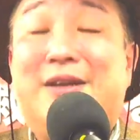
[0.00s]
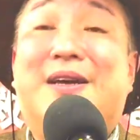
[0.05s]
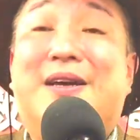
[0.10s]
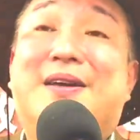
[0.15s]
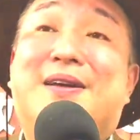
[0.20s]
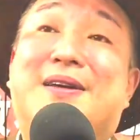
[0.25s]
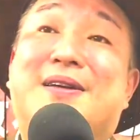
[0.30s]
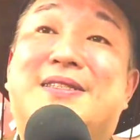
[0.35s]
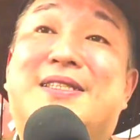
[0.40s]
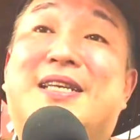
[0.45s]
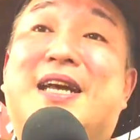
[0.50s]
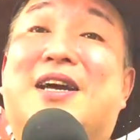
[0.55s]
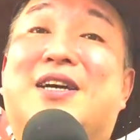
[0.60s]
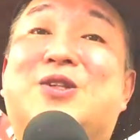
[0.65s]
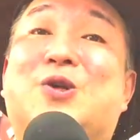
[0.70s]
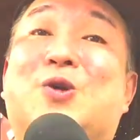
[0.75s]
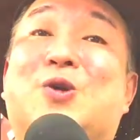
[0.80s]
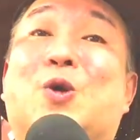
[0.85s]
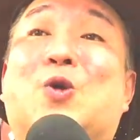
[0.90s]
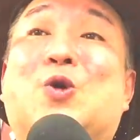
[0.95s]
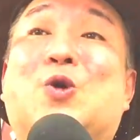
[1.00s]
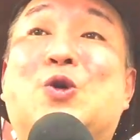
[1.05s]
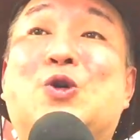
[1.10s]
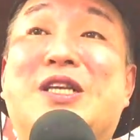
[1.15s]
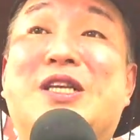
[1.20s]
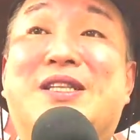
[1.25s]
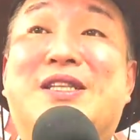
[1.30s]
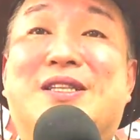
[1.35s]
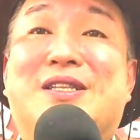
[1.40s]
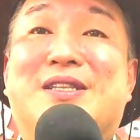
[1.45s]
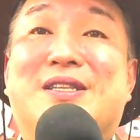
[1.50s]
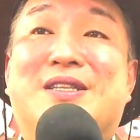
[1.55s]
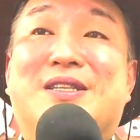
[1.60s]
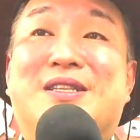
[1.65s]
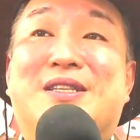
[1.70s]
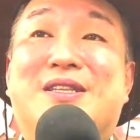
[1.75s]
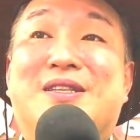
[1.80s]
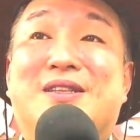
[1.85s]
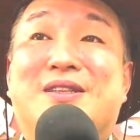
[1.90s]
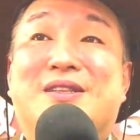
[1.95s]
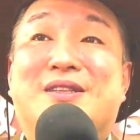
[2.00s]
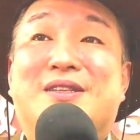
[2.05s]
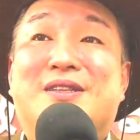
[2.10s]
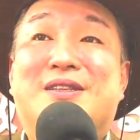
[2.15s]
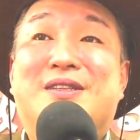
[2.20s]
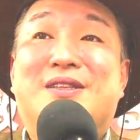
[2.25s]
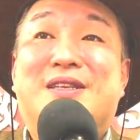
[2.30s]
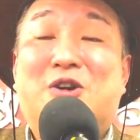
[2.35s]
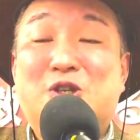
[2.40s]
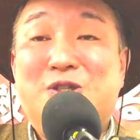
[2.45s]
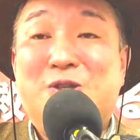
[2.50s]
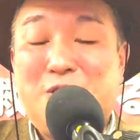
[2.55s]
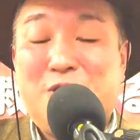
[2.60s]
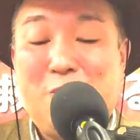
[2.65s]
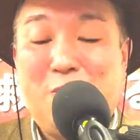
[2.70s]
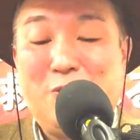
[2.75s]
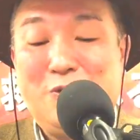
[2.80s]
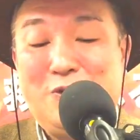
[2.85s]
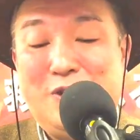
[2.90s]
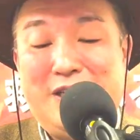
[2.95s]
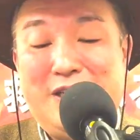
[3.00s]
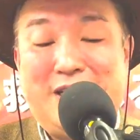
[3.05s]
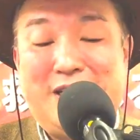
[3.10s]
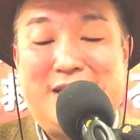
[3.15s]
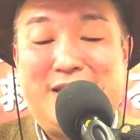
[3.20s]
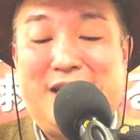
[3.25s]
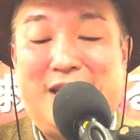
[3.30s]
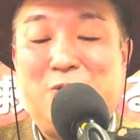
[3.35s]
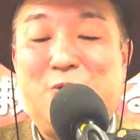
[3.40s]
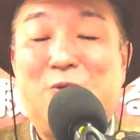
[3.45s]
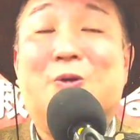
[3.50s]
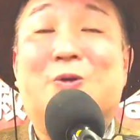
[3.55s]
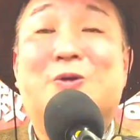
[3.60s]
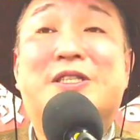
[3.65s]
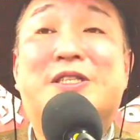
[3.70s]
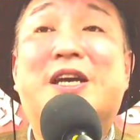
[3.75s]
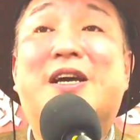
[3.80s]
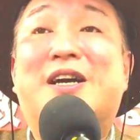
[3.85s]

で世界の6人100人のうち6人がなんと